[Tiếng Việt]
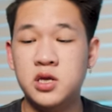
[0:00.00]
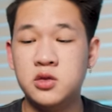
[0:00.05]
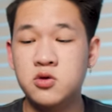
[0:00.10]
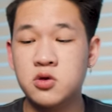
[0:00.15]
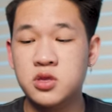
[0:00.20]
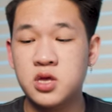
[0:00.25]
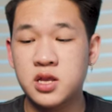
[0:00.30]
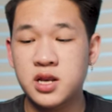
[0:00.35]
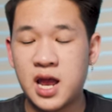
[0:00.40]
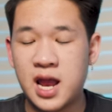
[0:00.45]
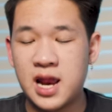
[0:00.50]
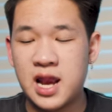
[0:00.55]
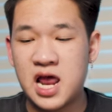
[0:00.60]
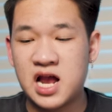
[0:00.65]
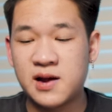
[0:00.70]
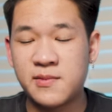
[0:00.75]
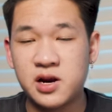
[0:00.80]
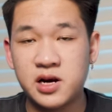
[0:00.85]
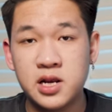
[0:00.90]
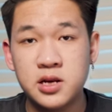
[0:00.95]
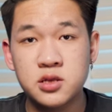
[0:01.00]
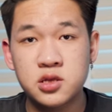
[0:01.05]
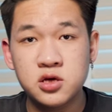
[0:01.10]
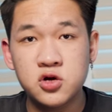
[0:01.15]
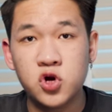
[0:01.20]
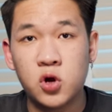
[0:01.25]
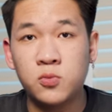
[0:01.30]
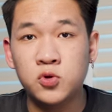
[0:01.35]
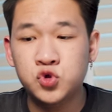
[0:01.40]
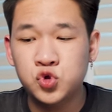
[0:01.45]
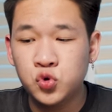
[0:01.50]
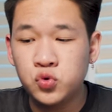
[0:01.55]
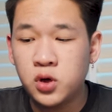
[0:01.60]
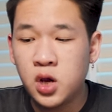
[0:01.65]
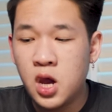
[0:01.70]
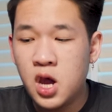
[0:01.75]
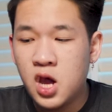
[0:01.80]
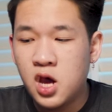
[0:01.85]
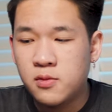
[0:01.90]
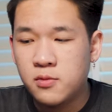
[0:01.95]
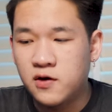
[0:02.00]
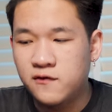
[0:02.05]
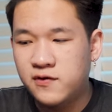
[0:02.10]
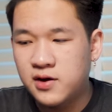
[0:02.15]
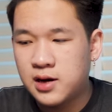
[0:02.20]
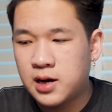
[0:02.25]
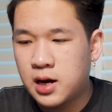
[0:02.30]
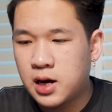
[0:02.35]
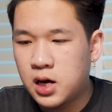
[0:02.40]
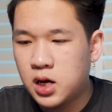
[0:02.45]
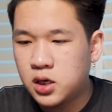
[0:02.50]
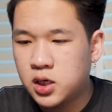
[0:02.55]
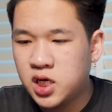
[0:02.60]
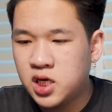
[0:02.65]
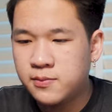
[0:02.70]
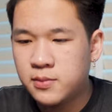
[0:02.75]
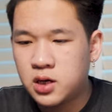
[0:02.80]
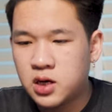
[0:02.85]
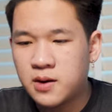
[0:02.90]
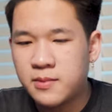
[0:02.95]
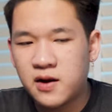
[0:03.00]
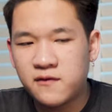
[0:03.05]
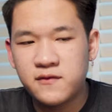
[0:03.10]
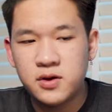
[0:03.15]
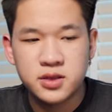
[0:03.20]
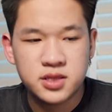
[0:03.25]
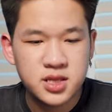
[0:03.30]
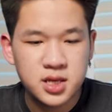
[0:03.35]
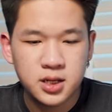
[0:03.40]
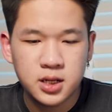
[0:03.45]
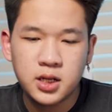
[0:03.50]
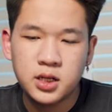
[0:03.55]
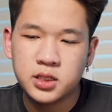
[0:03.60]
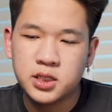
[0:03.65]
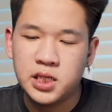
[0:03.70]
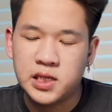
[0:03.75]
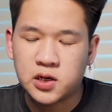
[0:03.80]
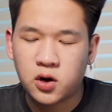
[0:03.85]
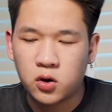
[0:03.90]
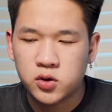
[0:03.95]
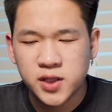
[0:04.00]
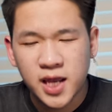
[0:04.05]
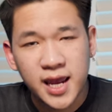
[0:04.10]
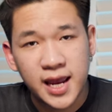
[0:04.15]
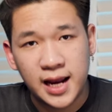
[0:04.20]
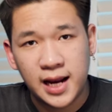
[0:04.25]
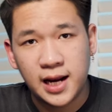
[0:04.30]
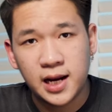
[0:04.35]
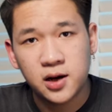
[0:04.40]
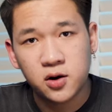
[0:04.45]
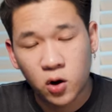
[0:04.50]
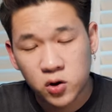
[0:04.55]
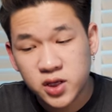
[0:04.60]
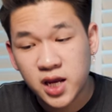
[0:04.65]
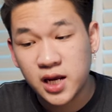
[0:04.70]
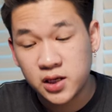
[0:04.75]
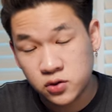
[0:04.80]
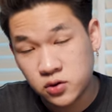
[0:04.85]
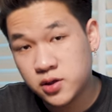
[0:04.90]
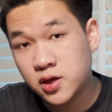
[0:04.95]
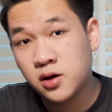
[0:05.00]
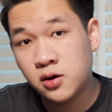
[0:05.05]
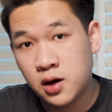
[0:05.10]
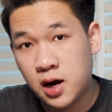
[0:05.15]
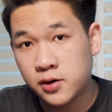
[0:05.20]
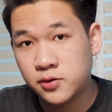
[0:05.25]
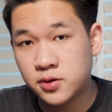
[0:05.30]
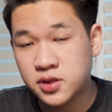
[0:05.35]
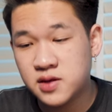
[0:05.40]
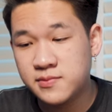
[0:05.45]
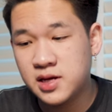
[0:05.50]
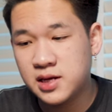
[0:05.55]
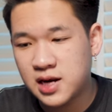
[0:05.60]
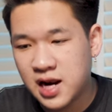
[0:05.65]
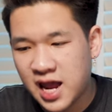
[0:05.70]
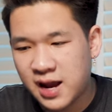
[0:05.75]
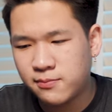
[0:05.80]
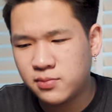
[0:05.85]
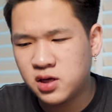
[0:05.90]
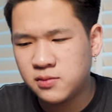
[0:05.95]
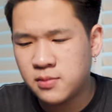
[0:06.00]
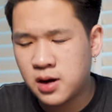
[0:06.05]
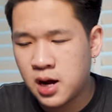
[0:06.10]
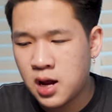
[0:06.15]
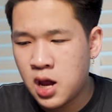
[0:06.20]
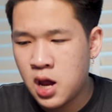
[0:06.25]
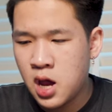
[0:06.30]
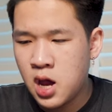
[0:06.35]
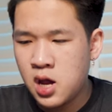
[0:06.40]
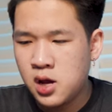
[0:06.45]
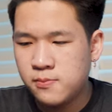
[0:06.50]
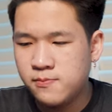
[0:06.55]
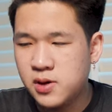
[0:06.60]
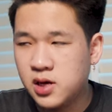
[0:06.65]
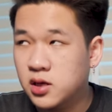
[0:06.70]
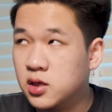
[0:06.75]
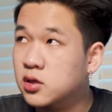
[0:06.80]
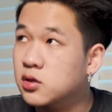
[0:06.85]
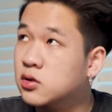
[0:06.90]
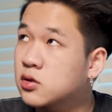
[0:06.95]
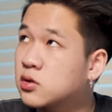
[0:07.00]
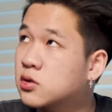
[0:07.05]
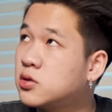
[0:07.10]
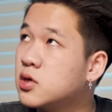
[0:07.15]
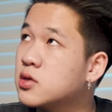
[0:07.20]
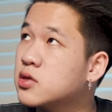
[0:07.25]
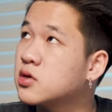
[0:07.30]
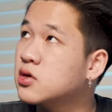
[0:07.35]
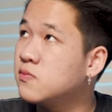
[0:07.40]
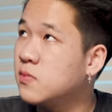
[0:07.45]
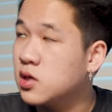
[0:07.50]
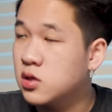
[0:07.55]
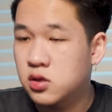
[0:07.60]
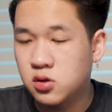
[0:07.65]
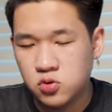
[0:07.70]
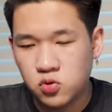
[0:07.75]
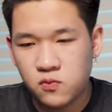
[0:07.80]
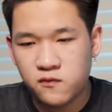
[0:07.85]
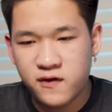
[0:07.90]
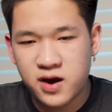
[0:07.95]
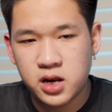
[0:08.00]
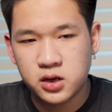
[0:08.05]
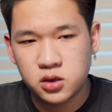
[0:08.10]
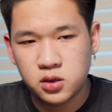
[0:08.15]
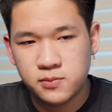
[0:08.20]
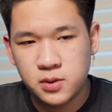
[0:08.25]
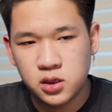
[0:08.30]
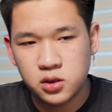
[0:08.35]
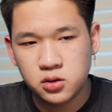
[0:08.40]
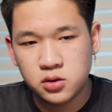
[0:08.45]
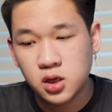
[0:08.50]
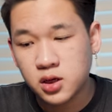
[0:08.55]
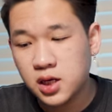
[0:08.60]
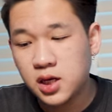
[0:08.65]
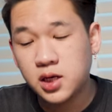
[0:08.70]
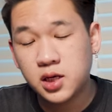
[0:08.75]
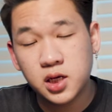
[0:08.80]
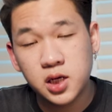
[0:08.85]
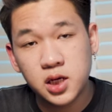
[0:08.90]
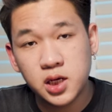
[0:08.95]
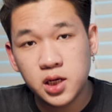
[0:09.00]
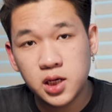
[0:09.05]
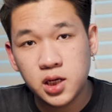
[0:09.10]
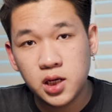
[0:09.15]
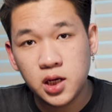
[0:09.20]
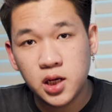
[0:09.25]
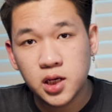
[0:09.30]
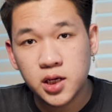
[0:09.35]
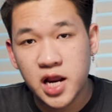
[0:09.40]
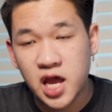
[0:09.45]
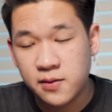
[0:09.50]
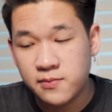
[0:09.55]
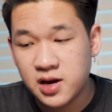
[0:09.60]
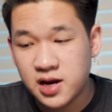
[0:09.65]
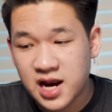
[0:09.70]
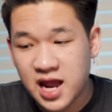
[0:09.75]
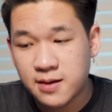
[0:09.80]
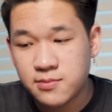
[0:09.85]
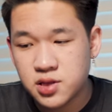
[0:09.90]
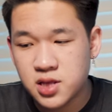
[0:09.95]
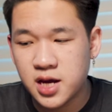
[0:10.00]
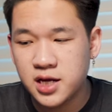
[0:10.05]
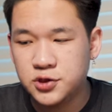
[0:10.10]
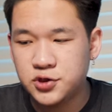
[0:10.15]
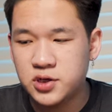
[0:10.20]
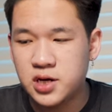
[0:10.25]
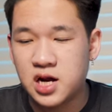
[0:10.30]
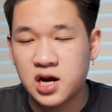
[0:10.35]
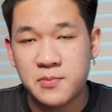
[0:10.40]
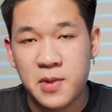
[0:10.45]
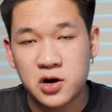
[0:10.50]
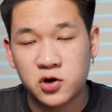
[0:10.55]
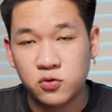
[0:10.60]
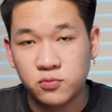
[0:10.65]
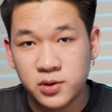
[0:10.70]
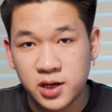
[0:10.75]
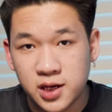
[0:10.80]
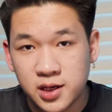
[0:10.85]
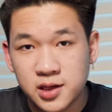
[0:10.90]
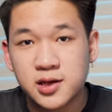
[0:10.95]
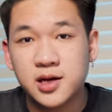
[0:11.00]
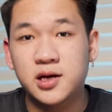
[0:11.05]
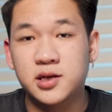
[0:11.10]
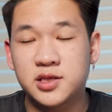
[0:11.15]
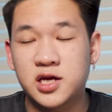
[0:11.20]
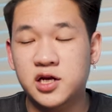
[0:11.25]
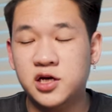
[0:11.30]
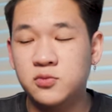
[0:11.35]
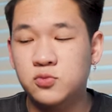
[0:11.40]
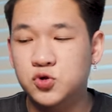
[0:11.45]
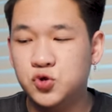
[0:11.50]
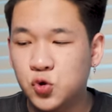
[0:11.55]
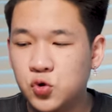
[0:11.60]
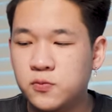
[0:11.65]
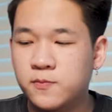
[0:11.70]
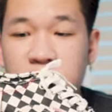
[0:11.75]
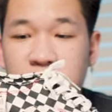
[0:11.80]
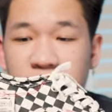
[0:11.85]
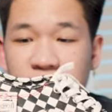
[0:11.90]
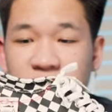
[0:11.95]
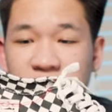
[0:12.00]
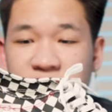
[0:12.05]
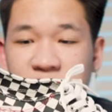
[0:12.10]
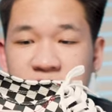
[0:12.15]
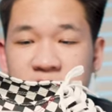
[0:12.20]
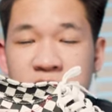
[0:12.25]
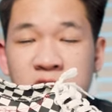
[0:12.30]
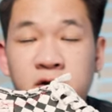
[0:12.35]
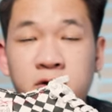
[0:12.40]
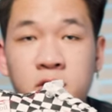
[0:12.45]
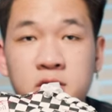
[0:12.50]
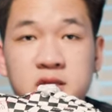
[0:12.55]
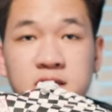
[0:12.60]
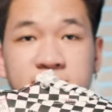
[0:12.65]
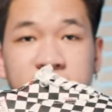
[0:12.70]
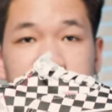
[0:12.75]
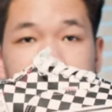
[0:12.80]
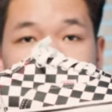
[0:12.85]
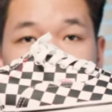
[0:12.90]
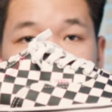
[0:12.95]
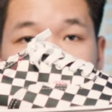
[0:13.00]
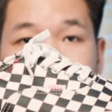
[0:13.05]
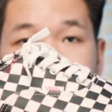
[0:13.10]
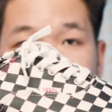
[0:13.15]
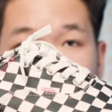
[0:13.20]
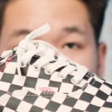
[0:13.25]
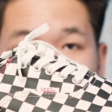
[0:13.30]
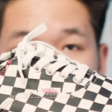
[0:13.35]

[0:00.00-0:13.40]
đi đôi giày này, là các bạn nên giữ nó một chút. Bởi vì là khi mà các bạn vệ sinh ấy, thì có thể thôi nhá, là nó sẽ bị lem. Nhưng mà mình trước giờ mình sử dụng Vans thì mình rất ít khi để bị lem giày, cho nên là các bạn cũng nên cẩn thận hơn một chút. Về phần đế của nó thì vẫn được bằng